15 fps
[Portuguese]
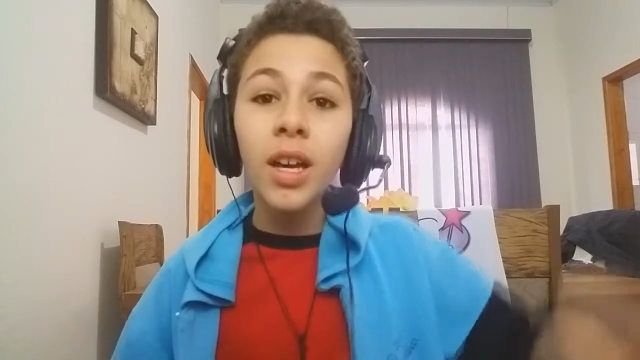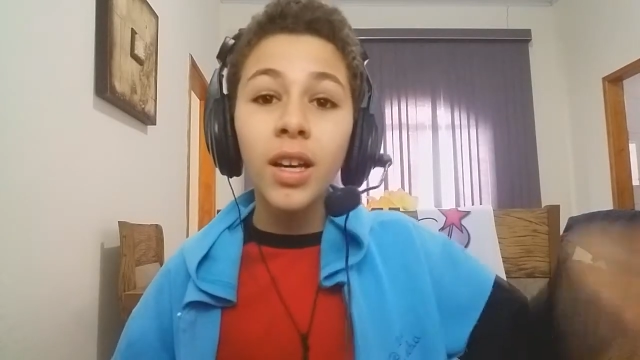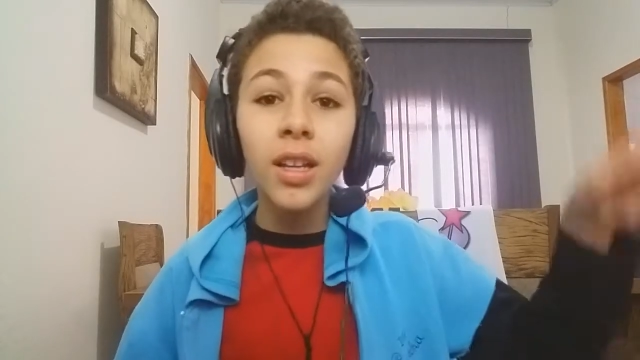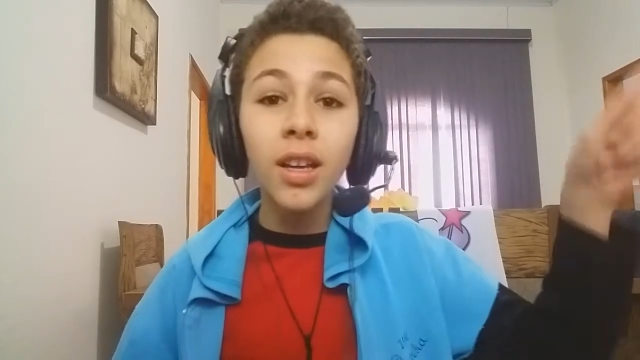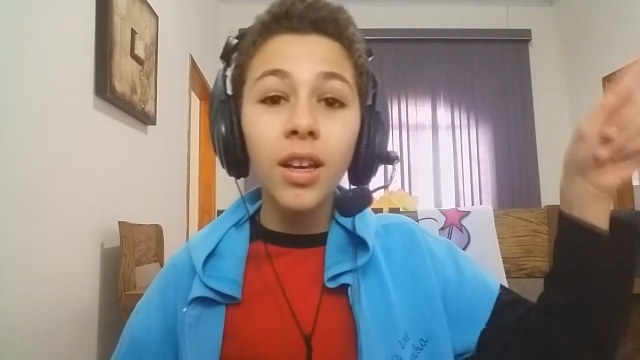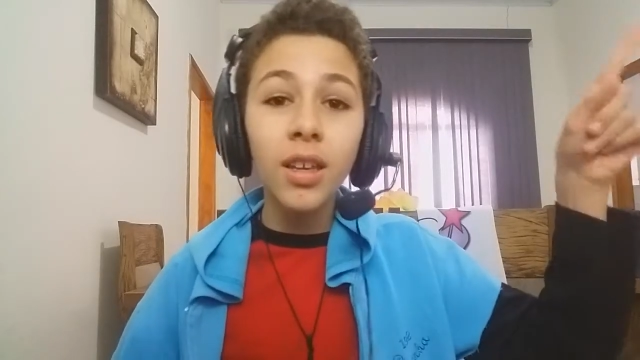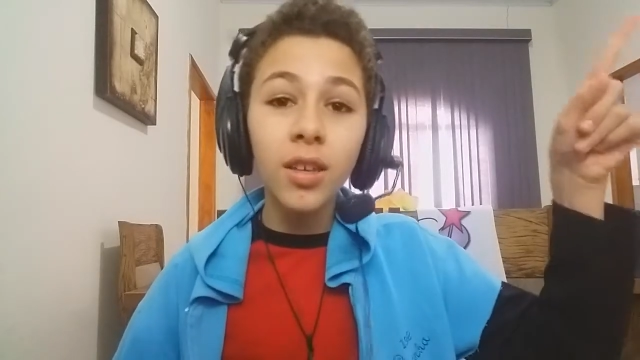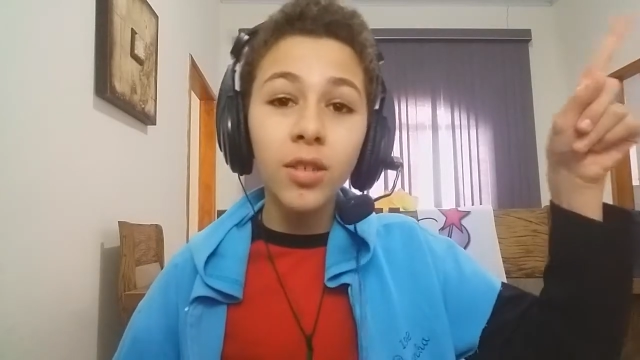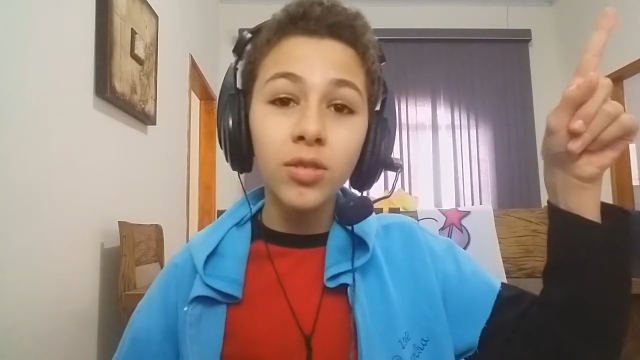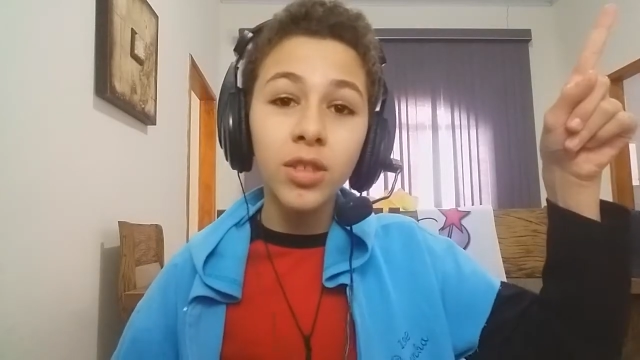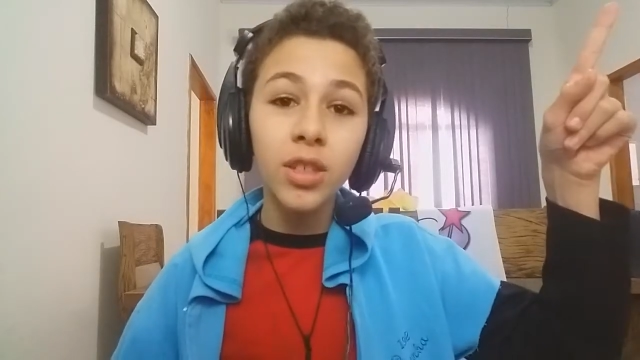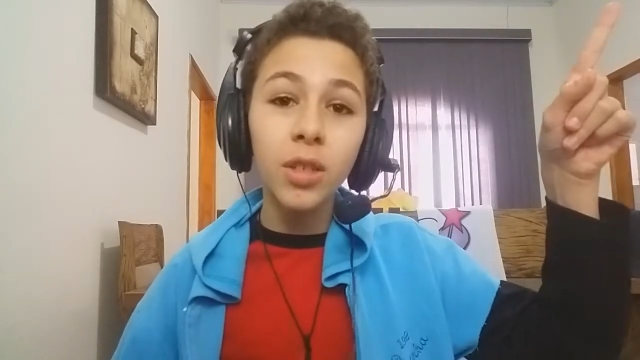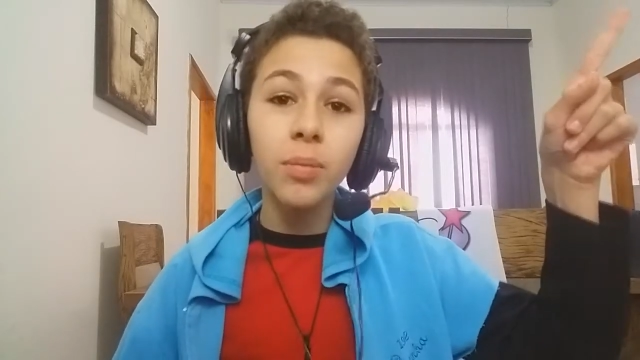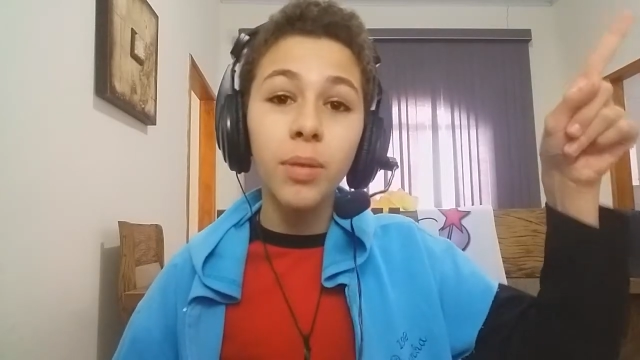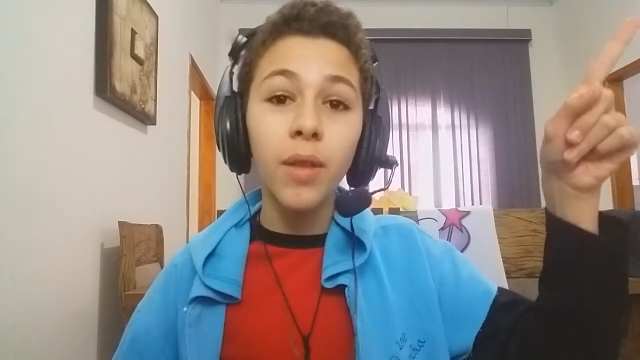Clique aqui no
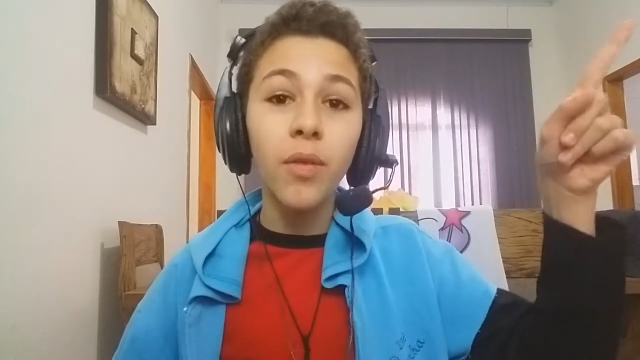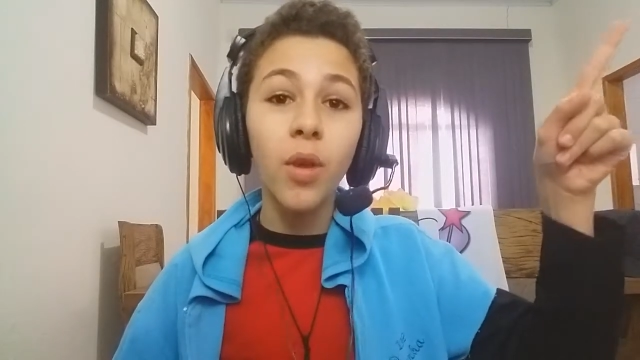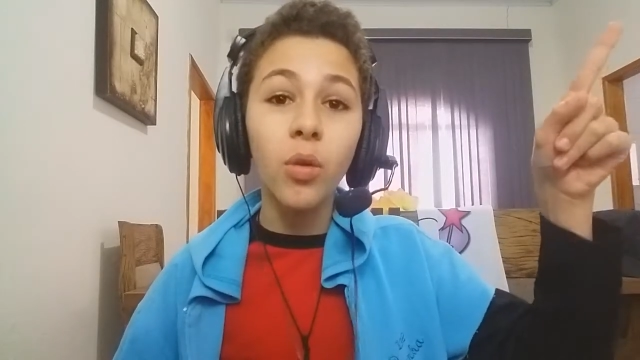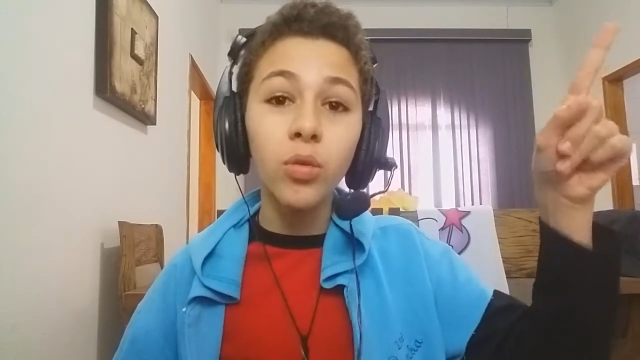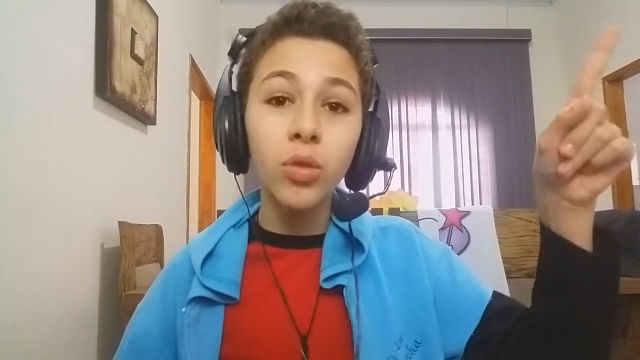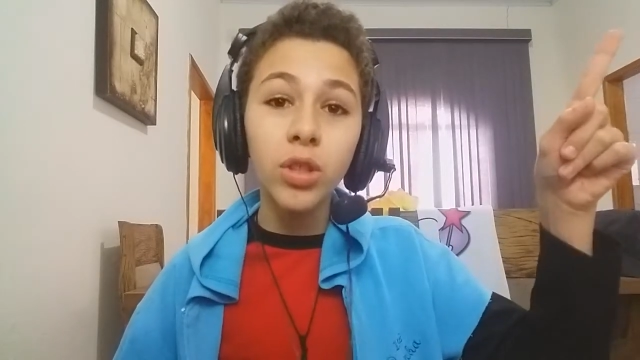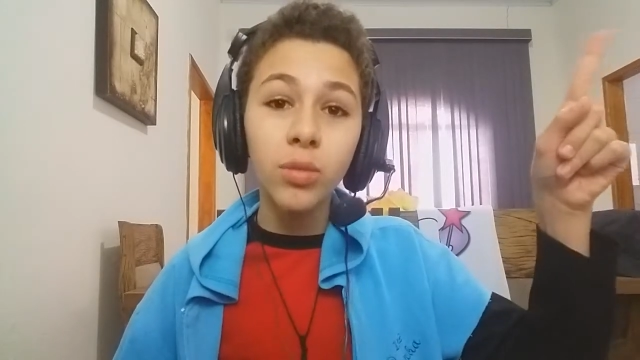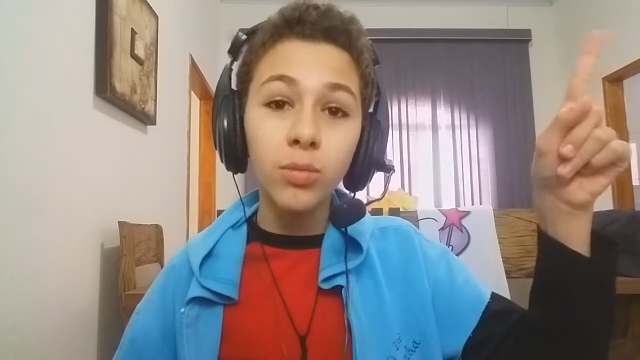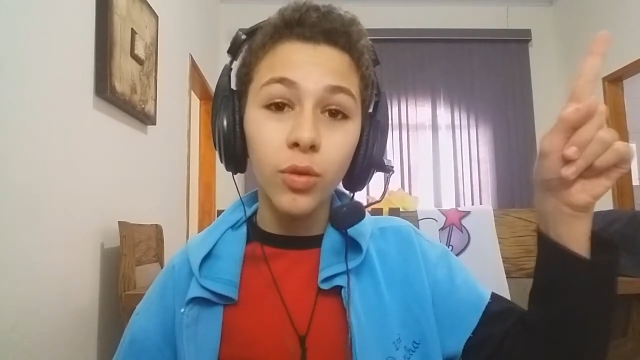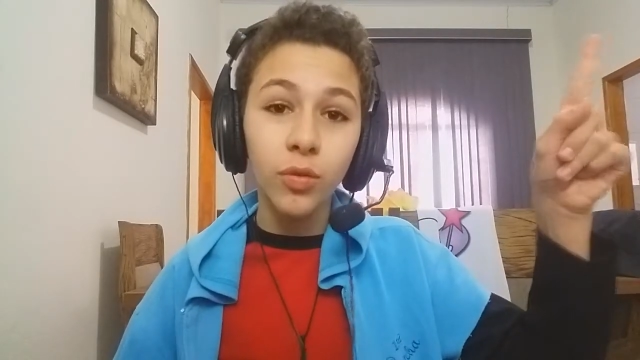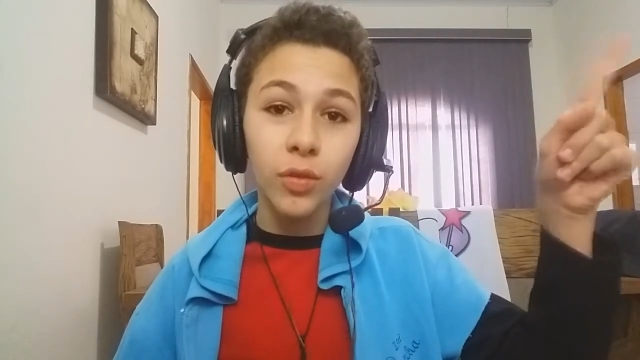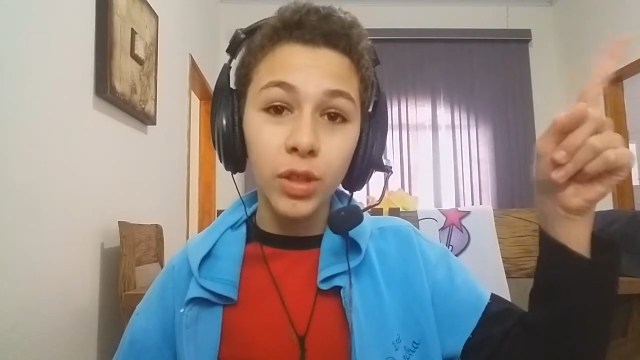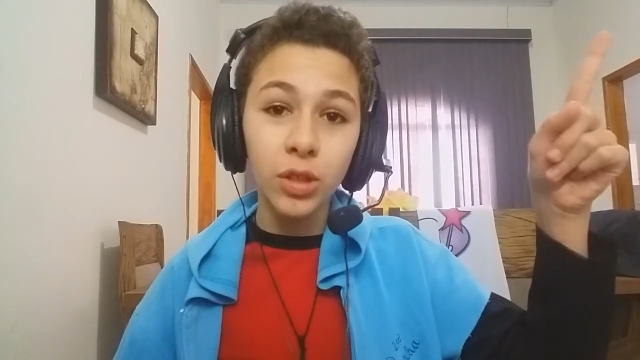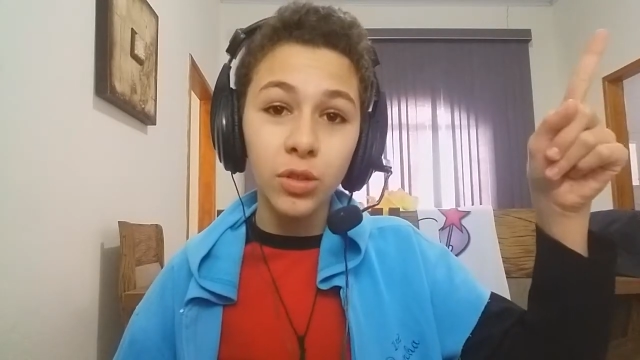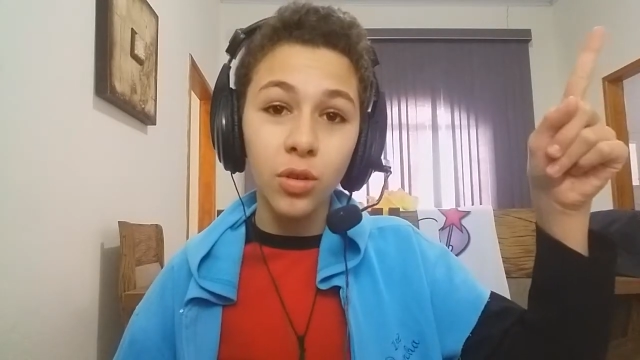sininho para ver o último
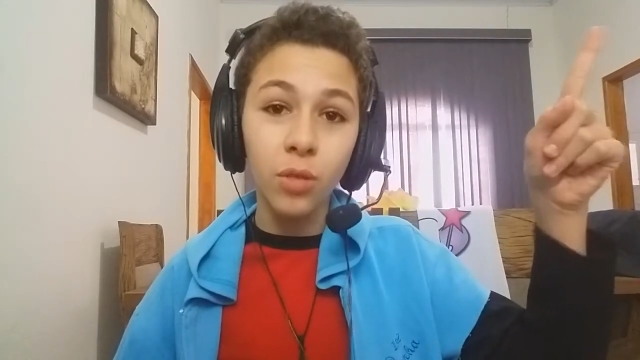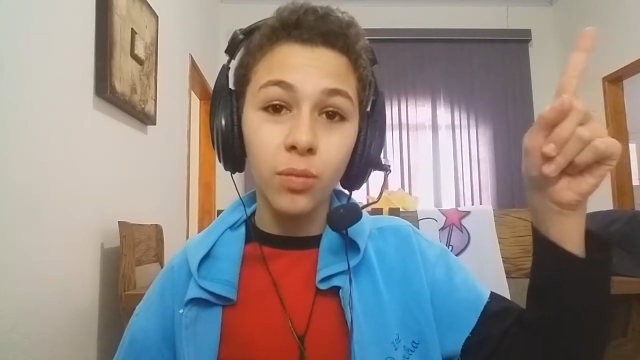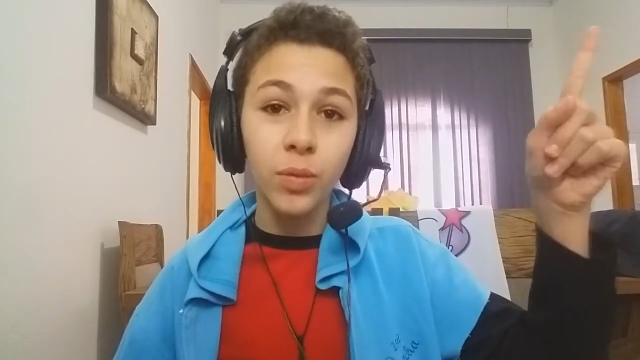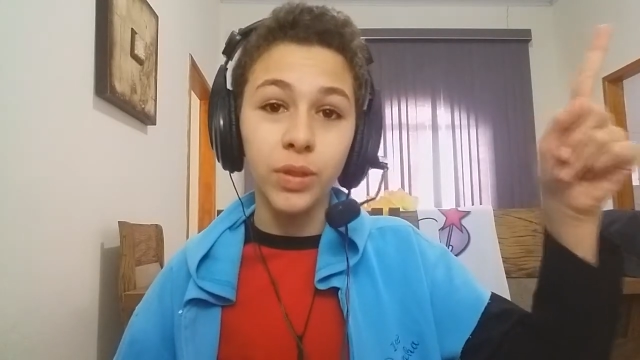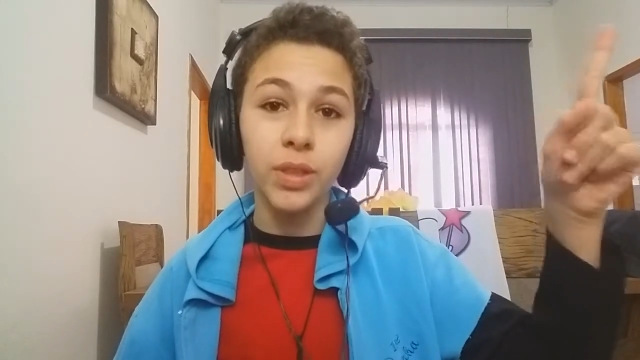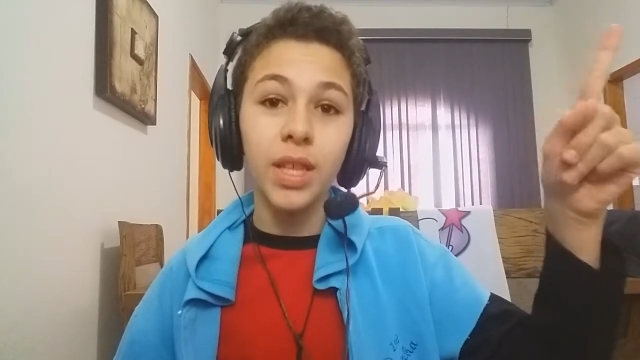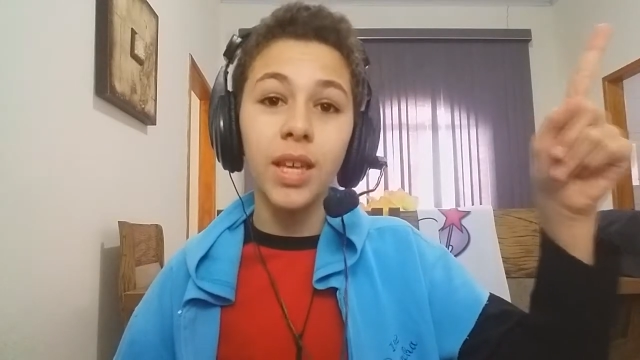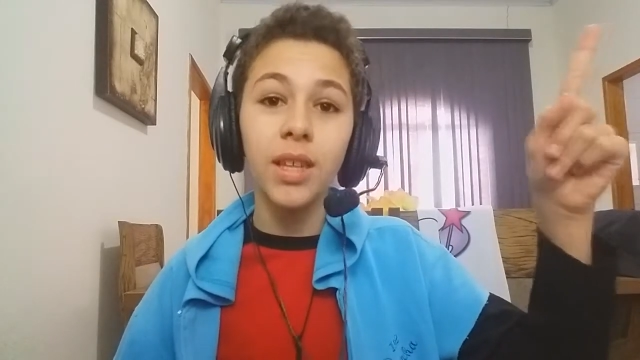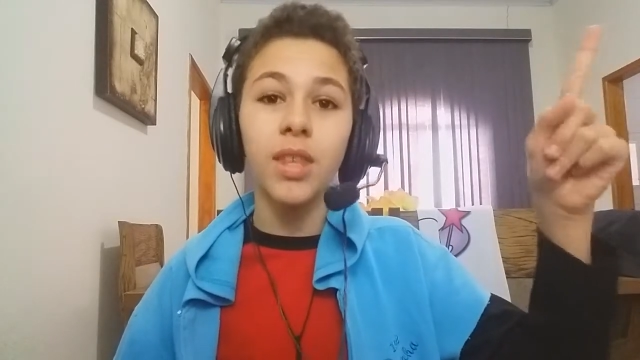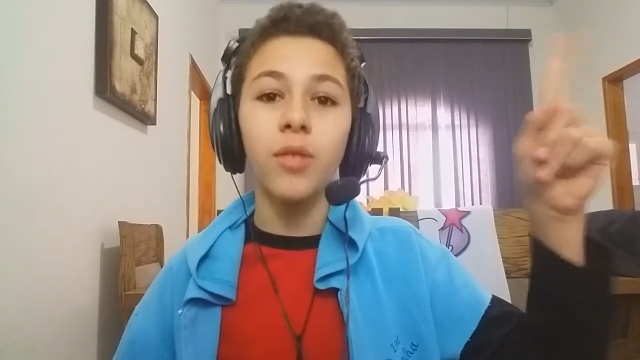vídeo que eu postei,